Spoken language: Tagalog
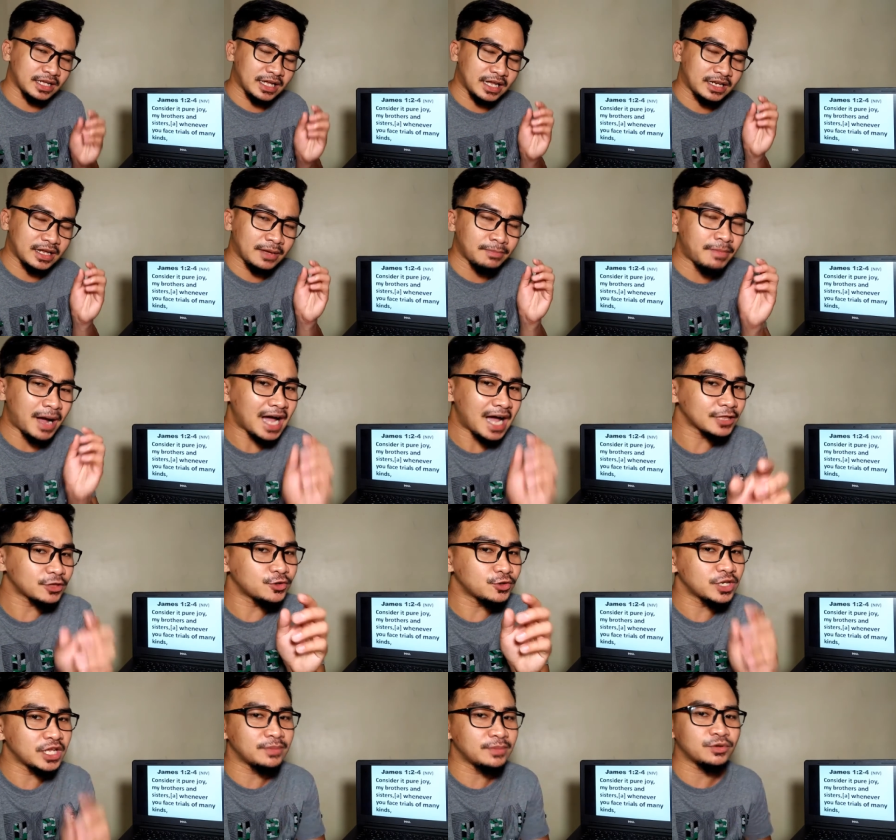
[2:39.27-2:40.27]
nga
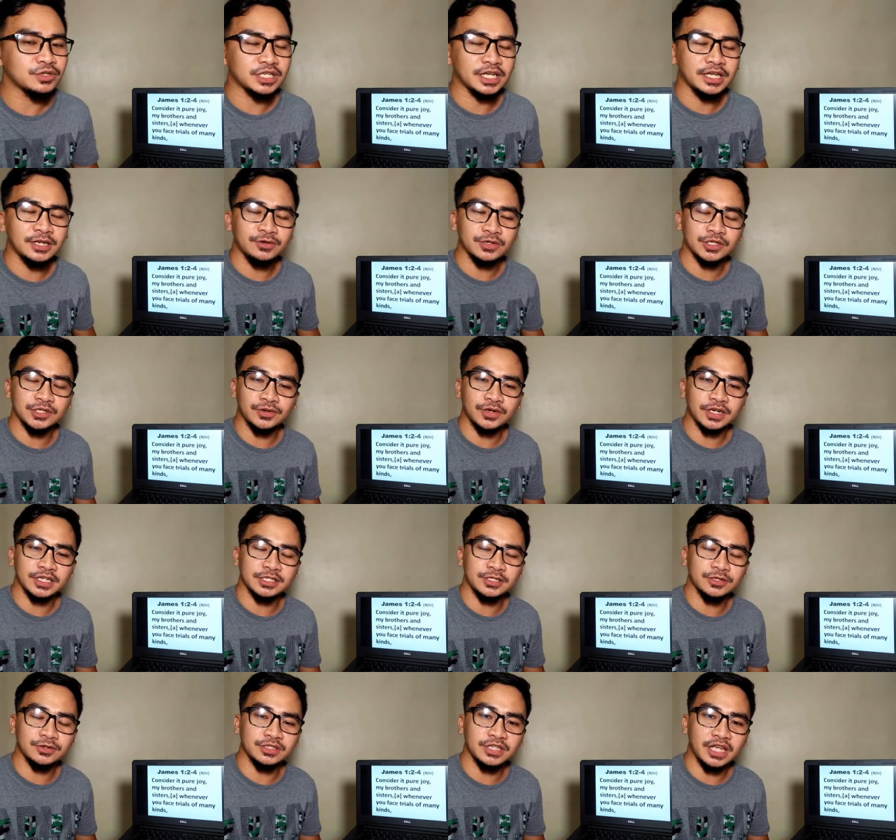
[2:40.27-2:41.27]
nabato nimo sa Ginoong sa
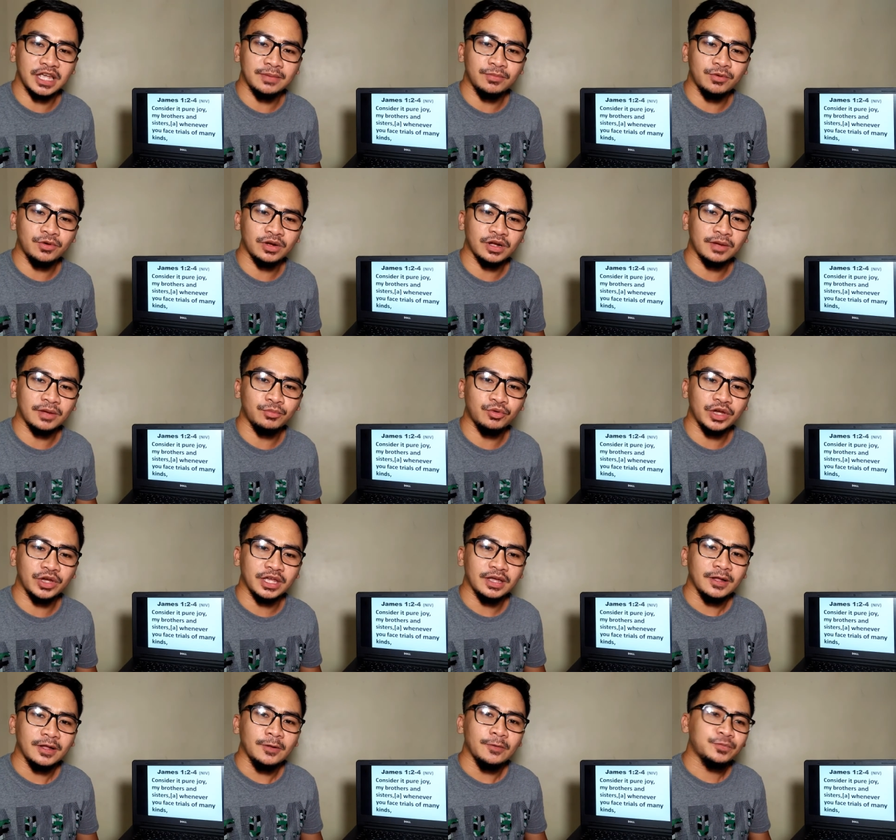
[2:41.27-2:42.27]
Kristo sa imong
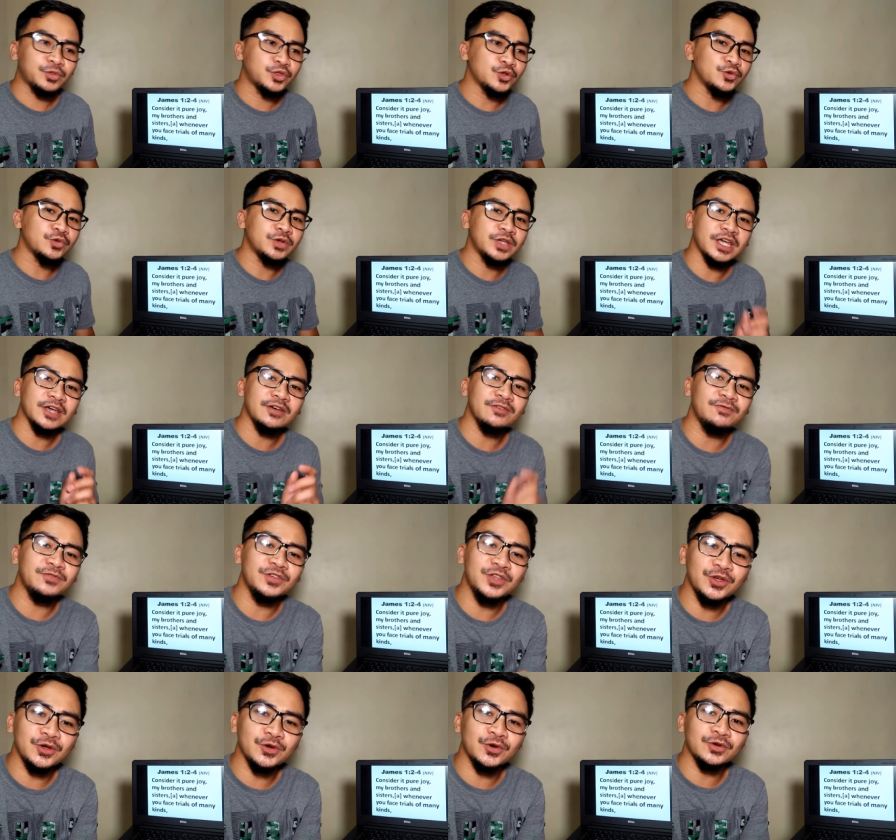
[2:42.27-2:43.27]
kabuhi to
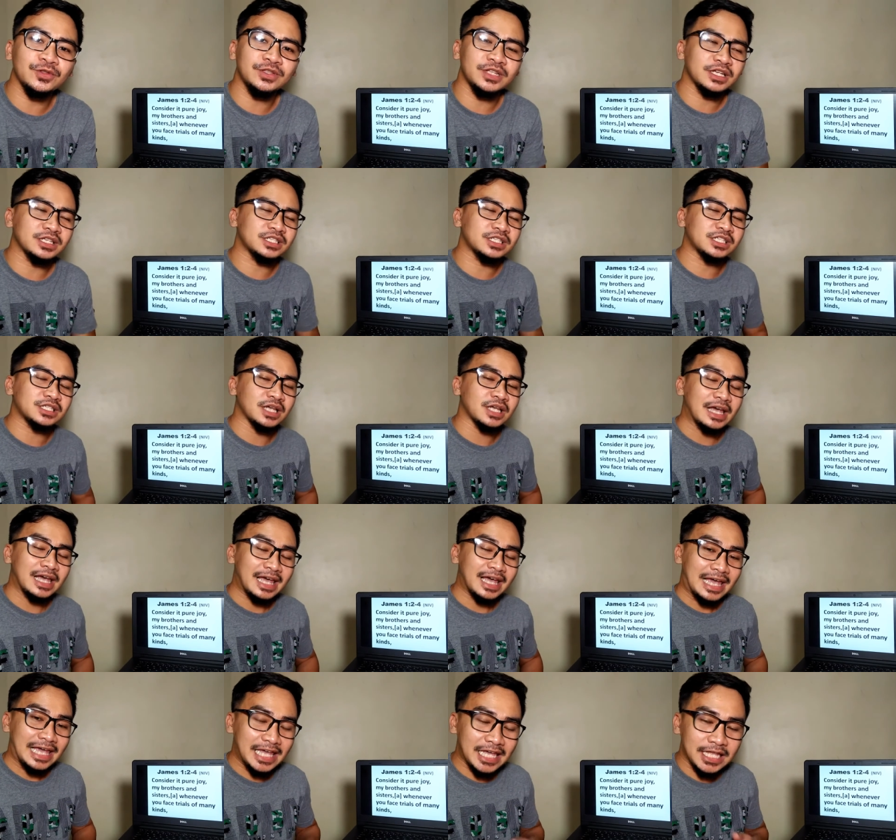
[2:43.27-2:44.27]
give you this
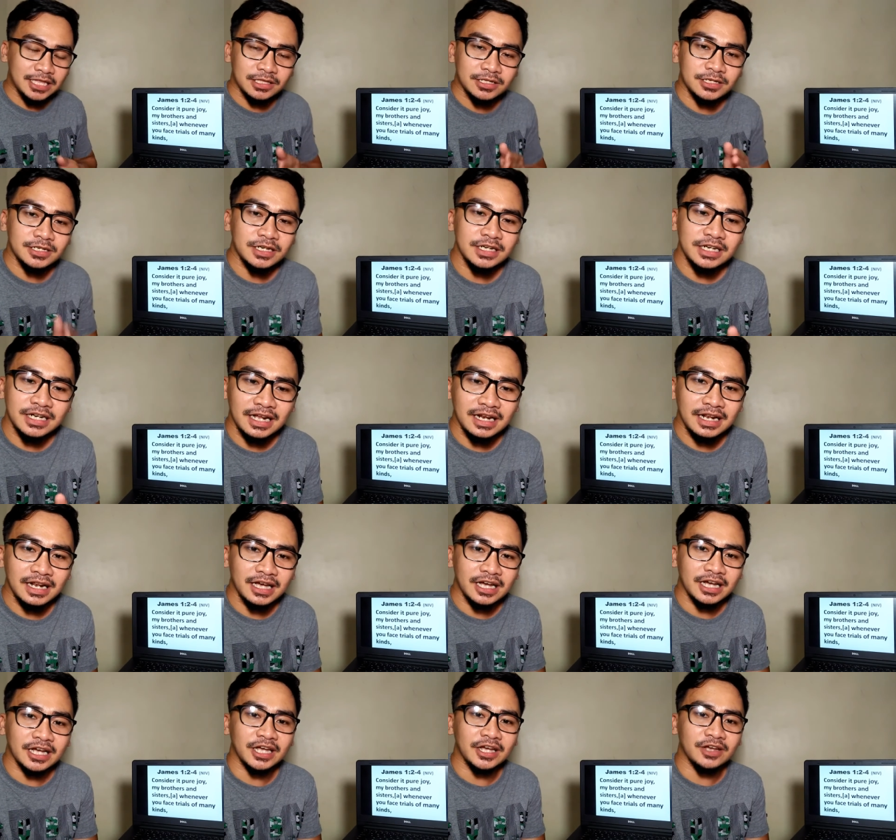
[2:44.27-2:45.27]
eternal
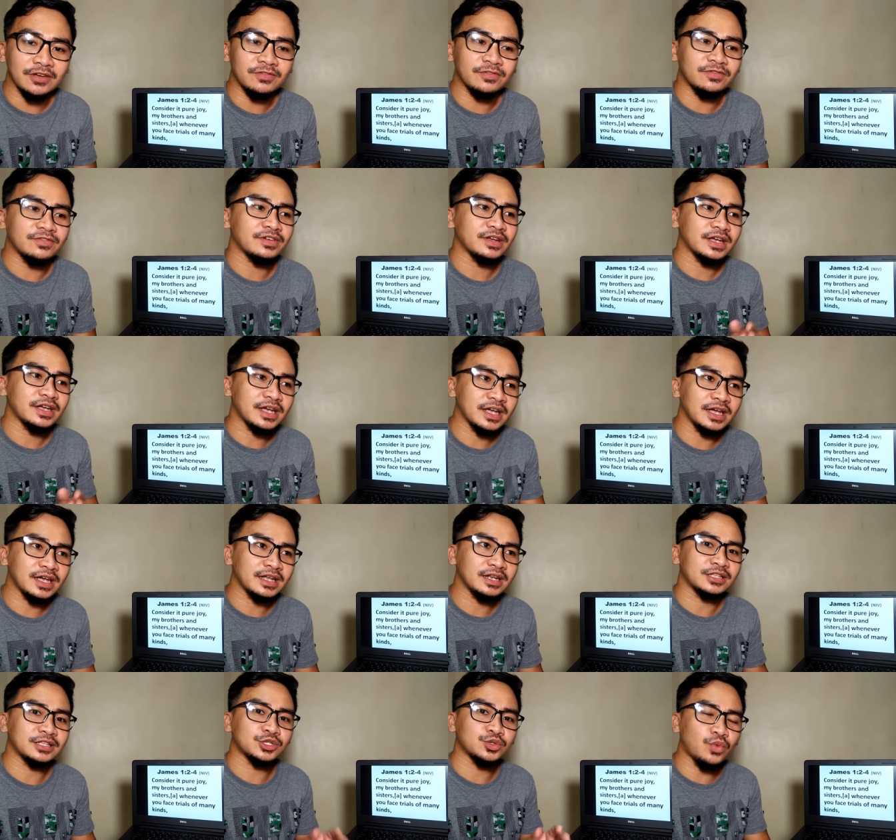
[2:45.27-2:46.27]
life
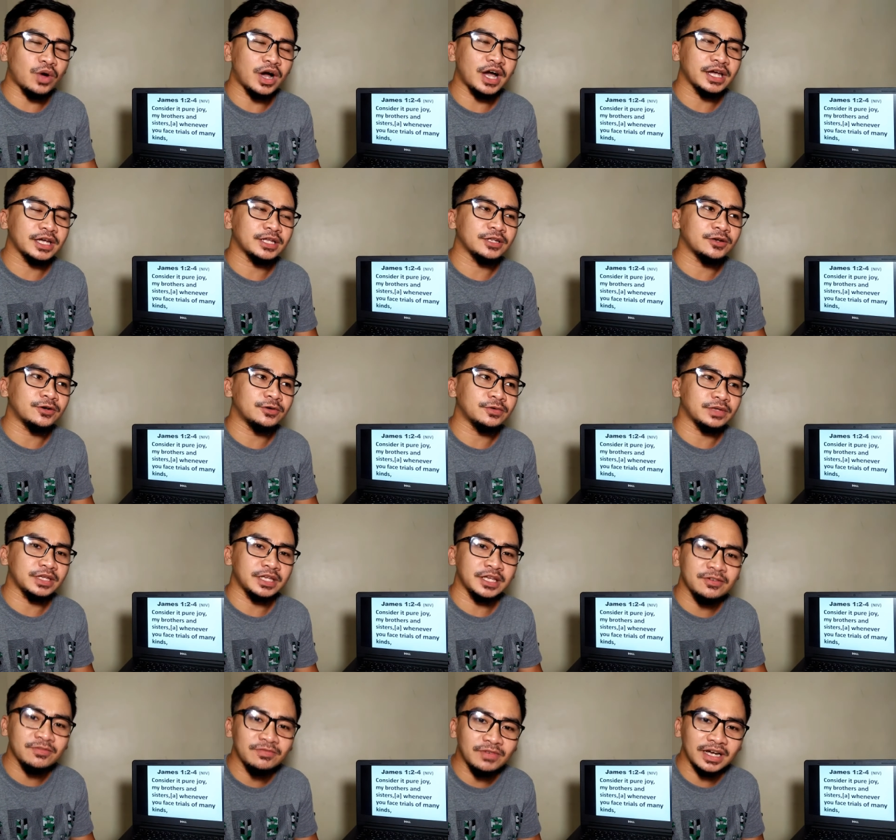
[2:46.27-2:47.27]
And that's why,
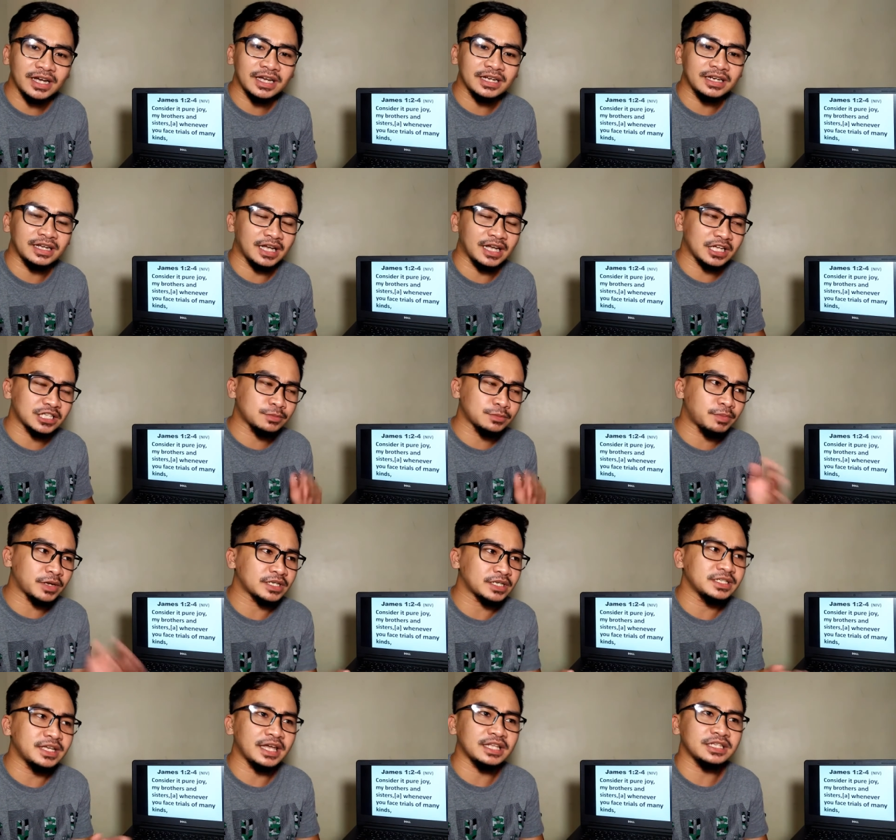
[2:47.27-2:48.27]
no, even
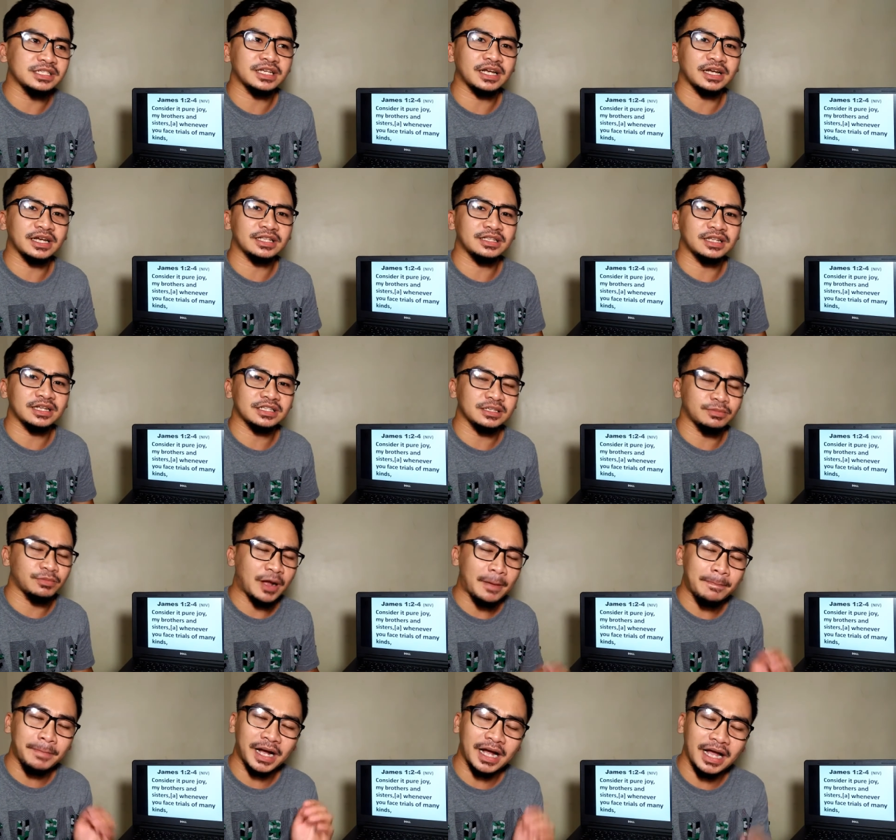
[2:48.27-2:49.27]
nag-eksperyensya kita sa
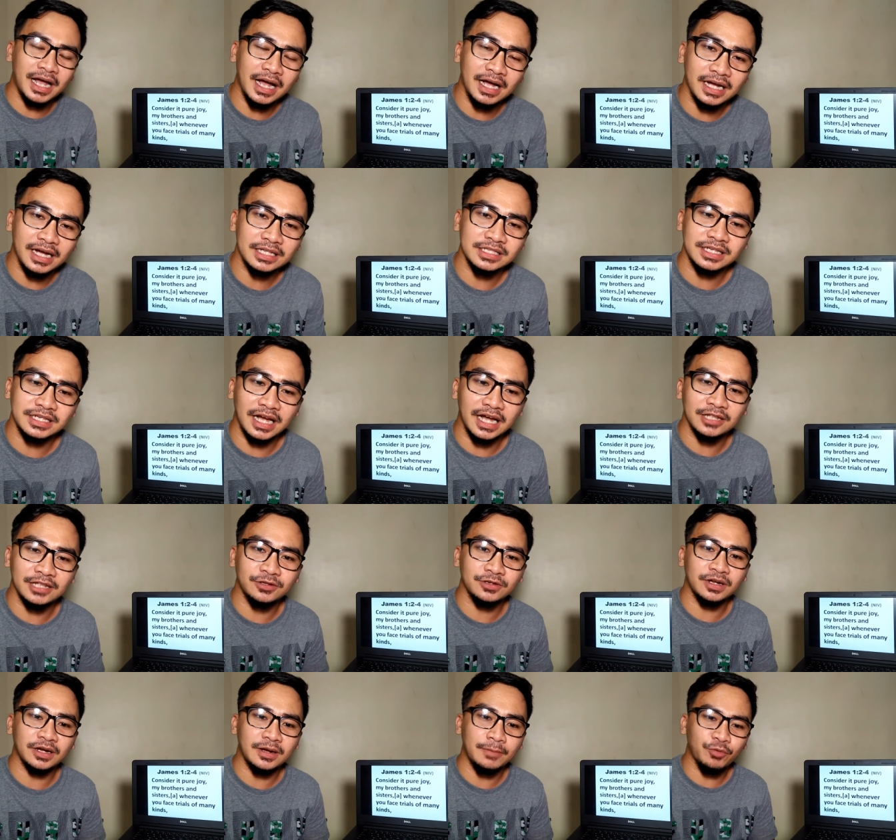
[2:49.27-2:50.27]
mga panghangkat sa
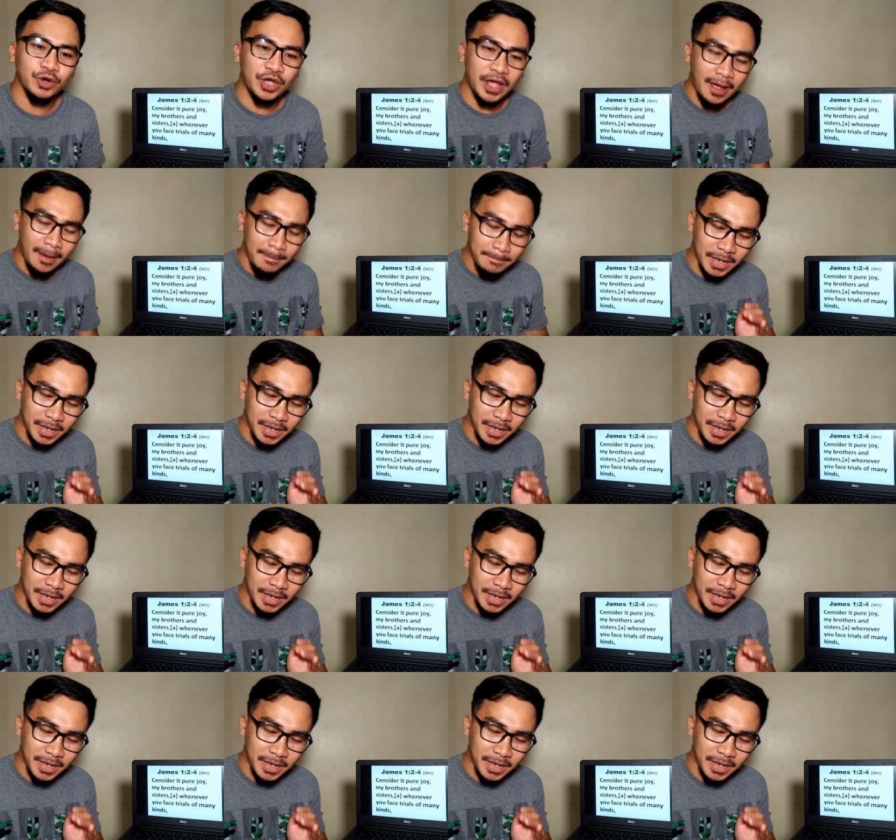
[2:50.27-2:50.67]
aton nga kabuhi.